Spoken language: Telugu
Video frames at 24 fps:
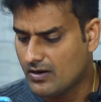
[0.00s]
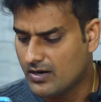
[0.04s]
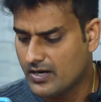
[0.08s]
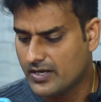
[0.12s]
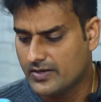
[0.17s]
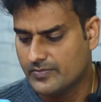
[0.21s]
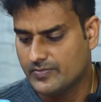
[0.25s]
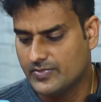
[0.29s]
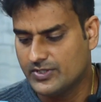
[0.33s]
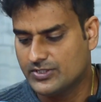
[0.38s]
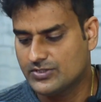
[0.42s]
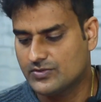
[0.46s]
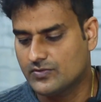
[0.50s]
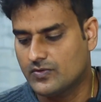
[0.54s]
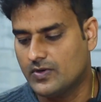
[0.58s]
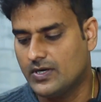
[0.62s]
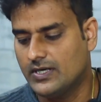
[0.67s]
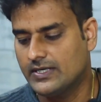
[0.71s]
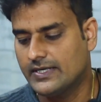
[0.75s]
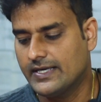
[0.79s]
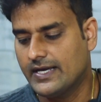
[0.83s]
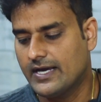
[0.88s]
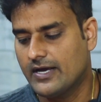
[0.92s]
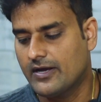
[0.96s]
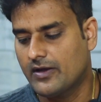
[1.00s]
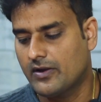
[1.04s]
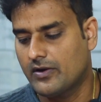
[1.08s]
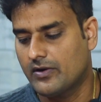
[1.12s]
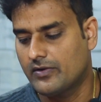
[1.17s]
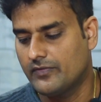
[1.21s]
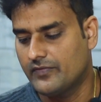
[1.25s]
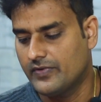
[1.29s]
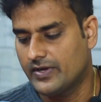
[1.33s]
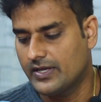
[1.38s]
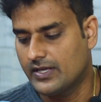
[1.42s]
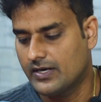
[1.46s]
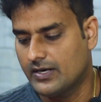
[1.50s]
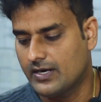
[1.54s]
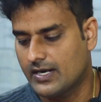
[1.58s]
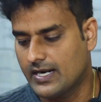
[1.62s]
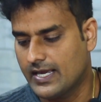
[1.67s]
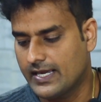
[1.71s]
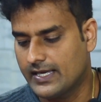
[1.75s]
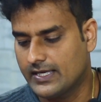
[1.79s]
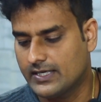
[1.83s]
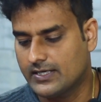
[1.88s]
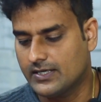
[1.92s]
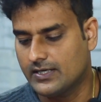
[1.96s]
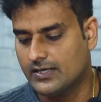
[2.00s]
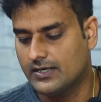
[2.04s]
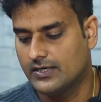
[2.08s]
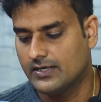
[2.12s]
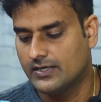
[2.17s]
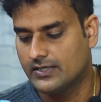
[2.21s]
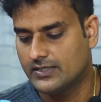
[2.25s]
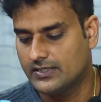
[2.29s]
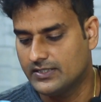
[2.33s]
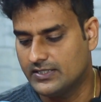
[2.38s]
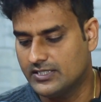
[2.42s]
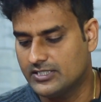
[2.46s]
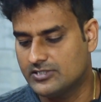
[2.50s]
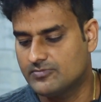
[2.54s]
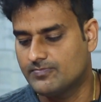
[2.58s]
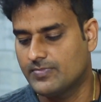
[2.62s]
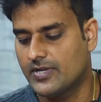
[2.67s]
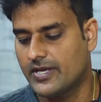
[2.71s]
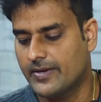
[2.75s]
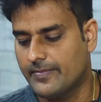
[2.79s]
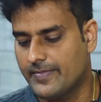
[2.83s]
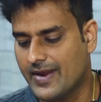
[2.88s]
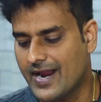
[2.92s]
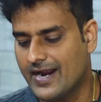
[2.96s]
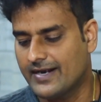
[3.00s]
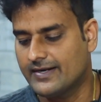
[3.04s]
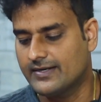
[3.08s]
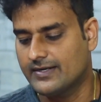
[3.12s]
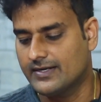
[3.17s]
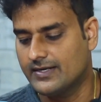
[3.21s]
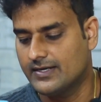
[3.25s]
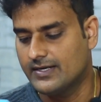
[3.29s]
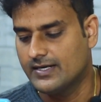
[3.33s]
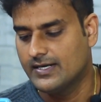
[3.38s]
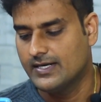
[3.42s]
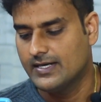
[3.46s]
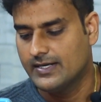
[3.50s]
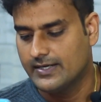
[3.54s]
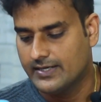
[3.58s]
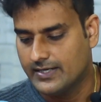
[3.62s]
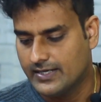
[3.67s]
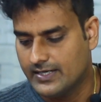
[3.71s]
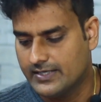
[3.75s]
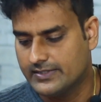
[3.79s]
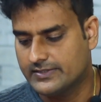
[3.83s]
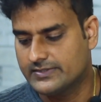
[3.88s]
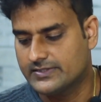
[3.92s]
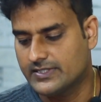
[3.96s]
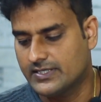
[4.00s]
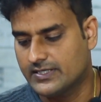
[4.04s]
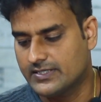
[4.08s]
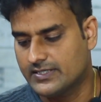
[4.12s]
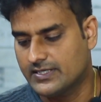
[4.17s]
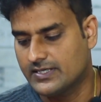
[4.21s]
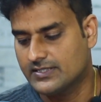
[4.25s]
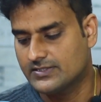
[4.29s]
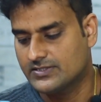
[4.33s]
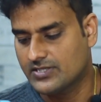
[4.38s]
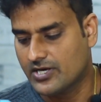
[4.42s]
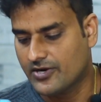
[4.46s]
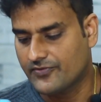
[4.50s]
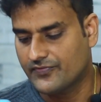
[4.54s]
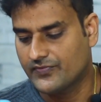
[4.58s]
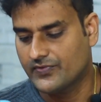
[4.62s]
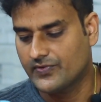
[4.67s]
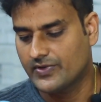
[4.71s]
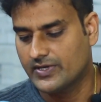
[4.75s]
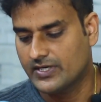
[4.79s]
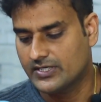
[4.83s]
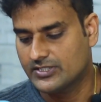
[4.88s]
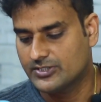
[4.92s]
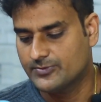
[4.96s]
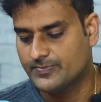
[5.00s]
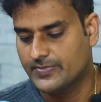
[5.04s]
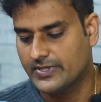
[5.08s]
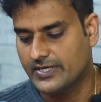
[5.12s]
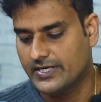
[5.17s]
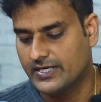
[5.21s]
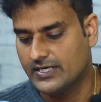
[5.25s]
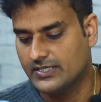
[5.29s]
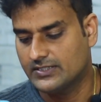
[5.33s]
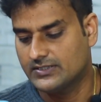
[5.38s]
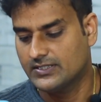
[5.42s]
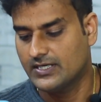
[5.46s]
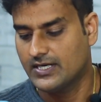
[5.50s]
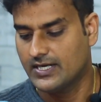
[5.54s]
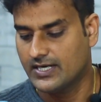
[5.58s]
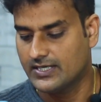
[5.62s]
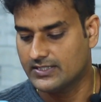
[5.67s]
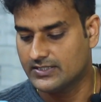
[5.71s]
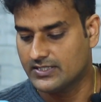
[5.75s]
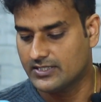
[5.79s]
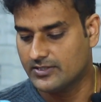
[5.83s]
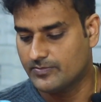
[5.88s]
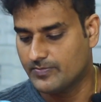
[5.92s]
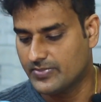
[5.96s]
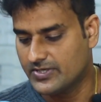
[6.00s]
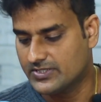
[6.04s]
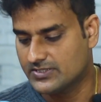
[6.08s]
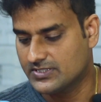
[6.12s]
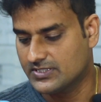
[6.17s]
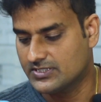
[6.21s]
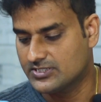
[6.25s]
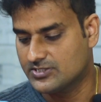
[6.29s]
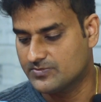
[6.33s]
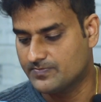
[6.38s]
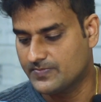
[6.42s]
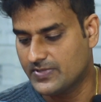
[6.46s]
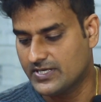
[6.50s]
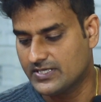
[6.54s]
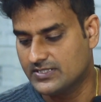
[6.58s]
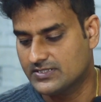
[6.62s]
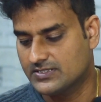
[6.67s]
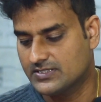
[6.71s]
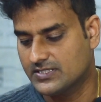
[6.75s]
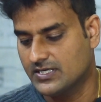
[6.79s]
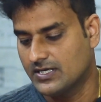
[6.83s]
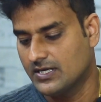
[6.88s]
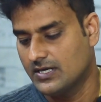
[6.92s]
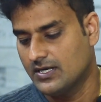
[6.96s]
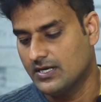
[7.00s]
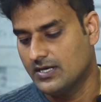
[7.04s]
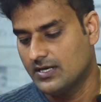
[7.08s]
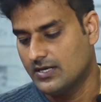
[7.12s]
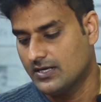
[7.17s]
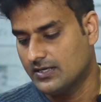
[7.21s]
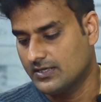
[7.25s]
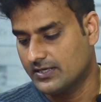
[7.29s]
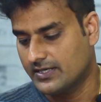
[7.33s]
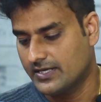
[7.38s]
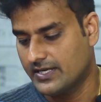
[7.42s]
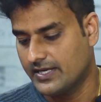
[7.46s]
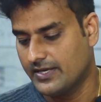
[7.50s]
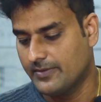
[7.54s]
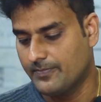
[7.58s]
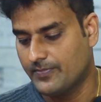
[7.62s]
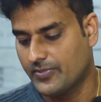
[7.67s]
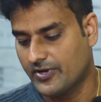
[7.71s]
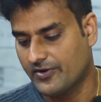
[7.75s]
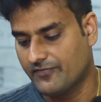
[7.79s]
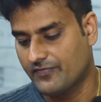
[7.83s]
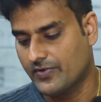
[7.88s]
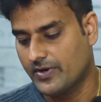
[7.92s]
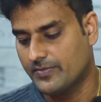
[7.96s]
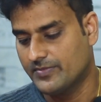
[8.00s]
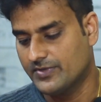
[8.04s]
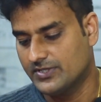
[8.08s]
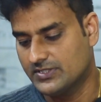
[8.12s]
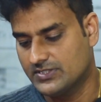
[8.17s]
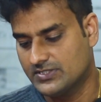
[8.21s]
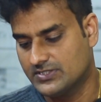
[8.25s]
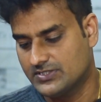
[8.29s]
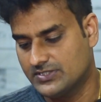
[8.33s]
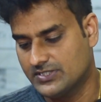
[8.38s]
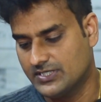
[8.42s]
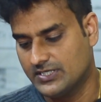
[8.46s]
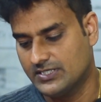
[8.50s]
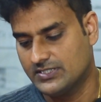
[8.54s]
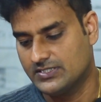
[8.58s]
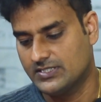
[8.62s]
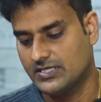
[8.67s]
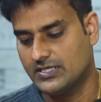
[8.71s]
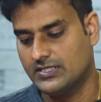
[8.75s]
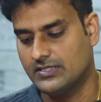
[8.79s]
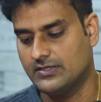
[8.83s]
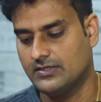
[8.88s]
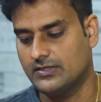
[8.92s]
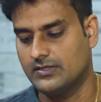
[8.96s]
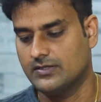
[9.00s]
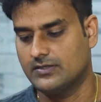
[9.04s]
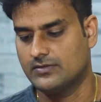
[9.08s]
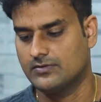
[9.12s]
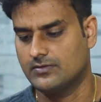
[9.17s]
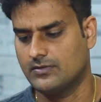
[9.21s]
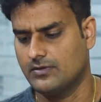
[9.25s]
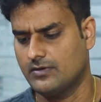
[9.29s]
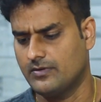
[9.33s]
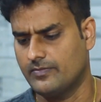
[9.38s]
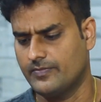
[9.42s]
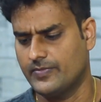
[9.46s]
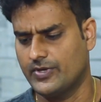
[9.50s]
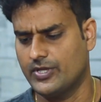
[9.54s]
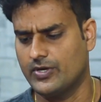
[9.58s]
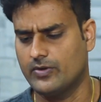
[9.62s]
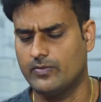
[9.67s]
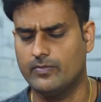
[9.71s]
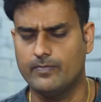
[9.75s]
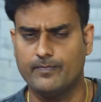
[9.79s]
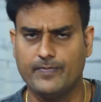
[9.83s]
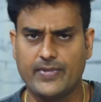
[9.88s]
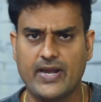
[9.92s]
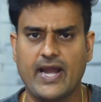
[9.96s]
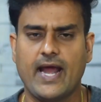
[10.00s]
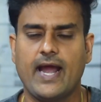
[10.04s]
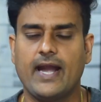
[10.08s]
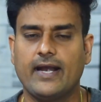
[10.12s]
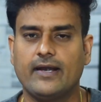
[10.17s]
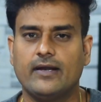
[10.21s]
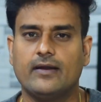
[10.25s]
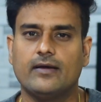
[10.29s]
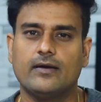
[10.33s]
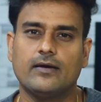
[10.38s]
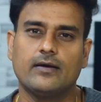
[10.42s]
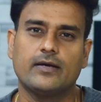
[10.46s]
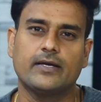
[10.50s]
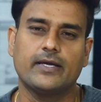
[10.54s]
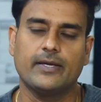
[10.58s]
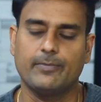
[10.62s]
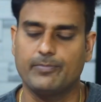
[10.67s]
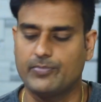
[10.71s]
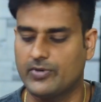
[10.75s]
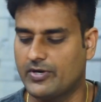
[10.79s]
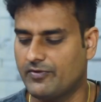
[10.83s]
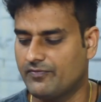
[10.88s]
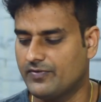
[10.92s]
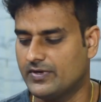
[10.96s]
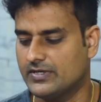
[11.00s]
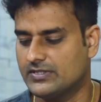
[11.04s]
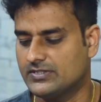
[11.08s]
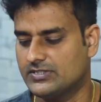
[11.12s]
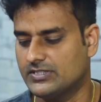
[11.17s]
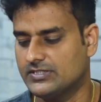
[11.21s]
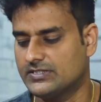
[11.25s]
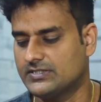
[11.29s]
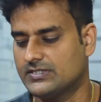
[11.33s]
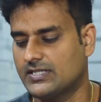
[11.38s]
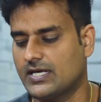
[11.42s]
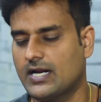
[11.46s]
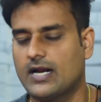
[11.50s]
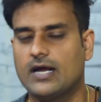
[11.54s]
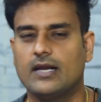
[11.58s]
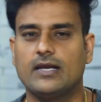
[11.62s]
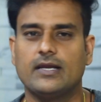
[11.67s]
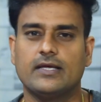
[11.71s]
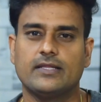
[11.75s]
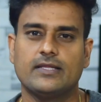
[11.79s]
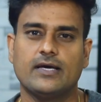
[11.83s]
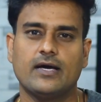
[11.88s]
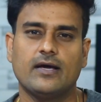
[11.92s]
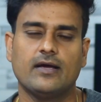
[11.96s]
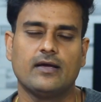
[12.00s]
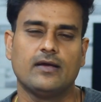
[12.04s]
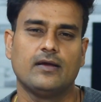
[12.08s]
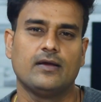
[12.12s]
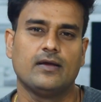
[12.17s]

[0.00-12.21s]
ఆర్ బెస్ట్ క్వాలిటీ హార్డ్వేర్ లైక్ డిస్ప్లే బ్యాటరీ ఎట్సెట్రా సాఫ్ట్వేర్ ఎక్స్పీరియన్స్ హండ్రెడ్ పర్సెంట్ స్పెక్స్ కి పర్ఫార్మెన్స్ చేసేది సో మీరు బ్రాండ్కి ప్రిఫర్ చేస్తారా లేదా